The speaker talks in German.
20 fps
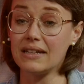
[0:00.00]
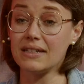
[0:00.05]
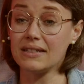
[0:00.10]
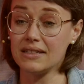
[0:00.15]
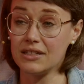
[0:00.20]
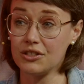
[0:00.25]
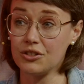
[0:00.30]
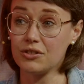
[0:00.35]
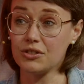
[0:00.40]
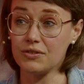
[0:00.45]
das
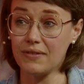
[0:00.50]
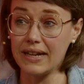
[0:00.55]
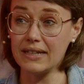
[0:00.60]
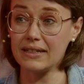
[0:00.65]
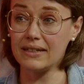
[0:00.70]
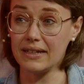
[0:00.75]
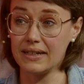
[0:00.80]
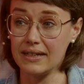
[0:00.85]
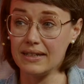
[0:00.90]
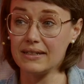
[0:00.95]
ist uns
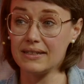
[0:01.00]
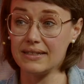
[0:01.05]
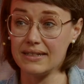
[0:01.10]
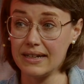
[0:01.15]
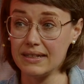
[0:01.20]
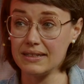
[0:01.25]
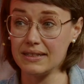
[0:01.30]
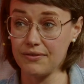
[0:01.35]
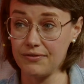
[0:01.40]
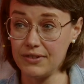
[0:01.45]
weiterhin
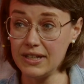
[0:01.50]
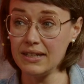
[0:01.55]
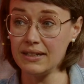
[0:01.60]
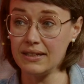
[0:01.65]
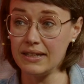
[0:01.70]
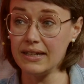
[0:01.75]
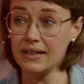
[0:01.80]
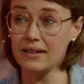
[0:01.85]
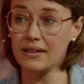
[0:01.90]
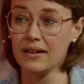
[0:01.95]
sehr, sehr
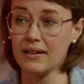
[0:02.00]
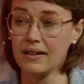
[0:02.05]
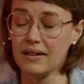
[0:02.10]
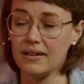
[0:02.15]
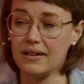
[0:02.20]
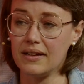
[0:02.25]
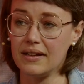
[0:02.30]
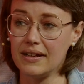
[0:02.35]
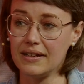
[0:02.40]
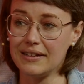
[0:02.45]
wichtig.
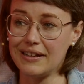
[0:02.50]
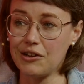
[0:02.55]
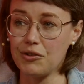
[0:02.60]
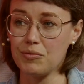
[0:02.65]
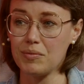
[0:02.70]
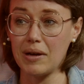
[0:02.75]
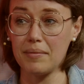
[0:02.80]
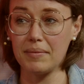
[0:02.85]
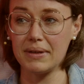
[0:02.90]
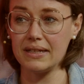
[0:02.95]
Äh,
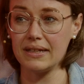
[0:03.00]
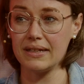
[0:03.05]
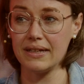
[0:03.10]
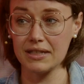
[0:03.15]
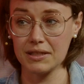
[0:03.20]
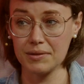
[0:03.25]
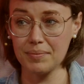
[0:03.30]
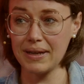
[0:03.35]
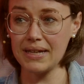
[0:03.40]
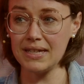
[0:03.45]
darum haben wir die
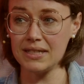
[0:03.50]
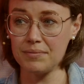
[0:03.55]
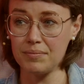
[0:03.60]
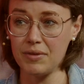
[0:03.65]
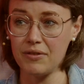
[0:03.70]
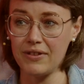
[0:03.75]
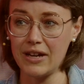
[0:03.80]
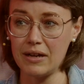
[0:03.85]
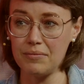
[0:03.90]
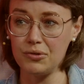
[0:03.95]

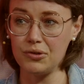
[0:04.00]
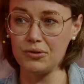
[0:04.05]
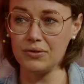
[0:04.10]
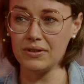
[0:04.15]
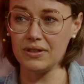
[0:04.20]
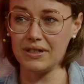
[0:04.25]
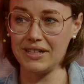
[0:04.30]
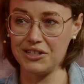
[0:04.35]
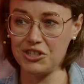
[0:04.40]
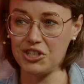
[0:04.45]
Express-Bewerbung
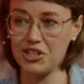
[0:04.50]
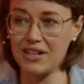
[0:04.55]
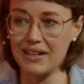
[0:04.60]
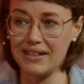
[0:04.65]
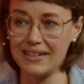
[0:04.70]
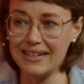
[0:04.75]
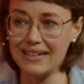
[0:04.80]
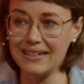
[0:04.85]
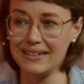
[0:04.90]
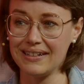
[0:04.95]

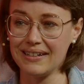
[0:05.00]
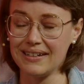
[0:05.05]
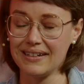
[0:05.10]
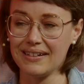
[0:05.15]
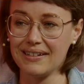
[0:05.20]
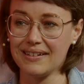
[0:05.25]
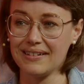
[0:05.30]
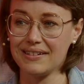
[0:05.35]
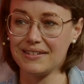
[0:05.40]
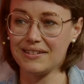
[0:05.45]
installiert.
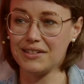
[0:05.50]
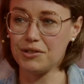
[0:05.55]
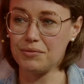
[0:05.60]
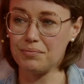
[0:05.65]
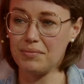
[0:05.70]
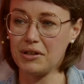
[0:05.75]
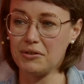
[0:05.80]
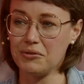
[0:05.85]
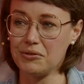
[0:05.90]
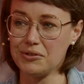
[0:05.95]
Das ist
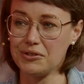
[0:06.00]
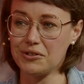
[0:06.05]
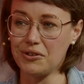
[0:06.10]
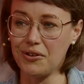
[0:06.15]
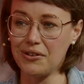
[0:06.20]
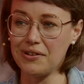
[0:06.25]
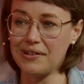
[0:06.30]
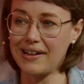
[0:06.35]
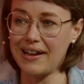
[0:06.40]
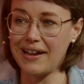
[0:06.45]
bei uns
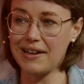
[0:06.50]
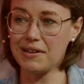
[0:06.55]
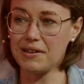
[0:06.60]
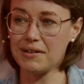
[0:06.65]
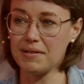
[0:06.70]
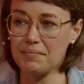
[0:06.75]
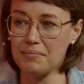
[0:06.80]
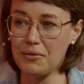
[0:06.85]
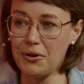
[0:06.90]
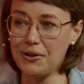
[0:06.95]
online
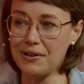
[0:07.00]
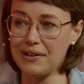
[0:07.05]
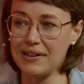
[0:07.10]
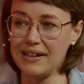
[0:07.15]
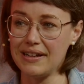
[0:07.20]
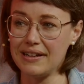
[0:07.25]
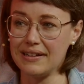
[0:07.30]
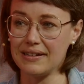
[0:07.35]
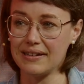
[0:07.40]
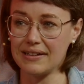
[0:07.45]

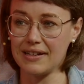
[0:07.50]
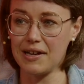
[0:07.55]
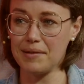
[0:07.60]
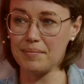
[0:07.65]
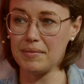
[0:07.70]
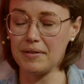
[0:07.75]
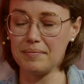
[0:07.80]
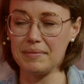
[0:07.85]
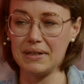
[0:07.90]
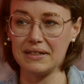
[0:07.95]
möglich. Da kann
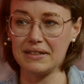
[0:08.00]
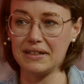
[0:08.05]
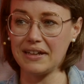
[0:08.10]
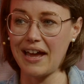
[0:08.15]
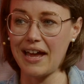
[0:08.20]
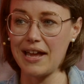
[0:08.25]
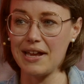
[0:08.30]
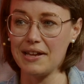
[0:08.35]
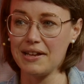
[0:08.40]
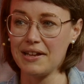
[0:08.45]
man mit
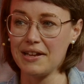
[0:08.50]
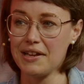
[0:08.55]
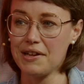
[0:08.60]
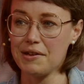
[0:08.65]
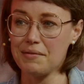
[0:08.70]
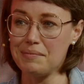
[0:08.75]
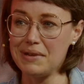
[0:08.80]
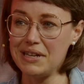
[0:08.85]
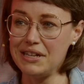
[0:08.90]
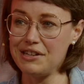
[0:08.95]
drei
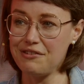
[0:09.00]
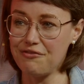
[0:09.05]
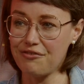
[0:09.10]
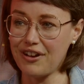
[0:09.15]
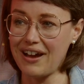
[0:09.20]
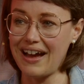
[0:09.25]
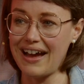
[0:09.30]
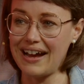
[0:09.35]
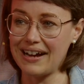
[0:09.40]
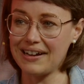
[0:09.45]

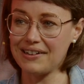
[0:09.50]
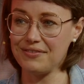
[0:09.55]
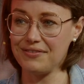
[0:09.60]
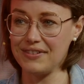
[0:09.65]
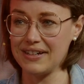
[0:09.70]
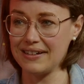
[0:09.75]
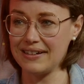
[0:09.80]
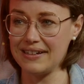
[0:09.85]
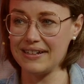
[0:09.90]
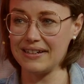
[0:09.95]
Mini-Fragen
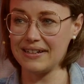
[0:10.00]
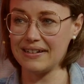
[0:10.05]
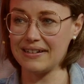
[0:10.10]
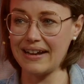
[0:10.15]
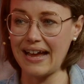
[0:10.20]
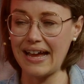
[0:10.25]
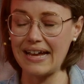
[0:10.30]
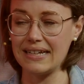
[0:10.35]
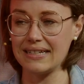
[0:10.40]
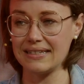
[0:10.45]
wirklich
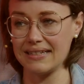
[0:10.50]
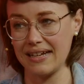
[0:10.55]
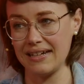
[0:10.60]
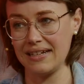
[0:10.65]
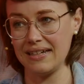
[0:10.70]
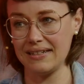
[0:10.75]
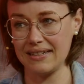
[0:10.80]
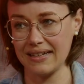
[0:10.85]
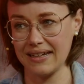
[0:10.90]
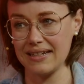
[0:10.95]
gleich sein
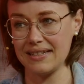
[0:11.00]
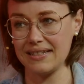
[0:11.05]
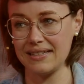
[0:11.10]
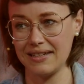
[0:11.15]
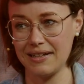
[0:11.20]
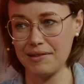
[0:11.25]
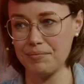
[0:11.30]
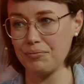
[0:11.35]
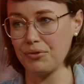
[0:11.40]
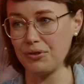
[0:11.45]
Interesse
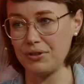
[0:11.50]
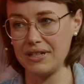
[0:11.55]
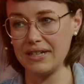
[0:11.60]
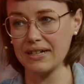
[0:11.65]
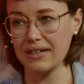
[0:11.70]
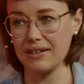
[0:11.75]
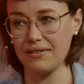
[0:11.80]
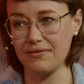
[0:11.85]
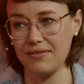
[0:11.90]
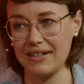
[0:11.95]

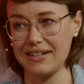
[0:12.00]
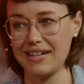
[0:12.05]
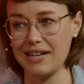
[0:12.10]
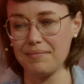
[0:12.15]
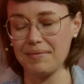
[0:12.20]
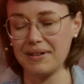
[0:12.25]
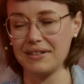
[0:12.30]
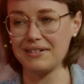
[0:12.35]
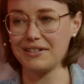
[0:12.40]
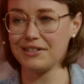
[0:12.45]
deponieren, wenn
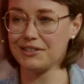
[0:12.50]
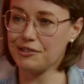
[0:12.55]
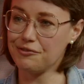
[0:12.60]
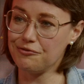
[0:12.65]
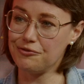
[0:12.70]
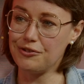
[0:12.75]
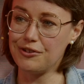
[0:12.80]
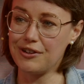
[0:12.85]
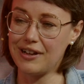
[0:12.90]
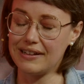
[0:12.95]
jemand das
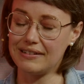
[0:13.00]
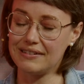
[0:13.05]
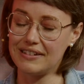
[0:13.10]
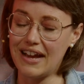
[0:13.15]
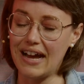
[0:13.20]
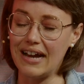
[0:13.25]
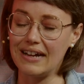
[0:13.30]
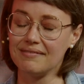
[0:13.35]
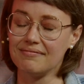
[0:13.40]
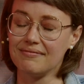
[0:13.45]
Gefühl hat,
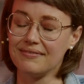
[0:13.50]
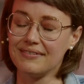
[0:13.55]
ja,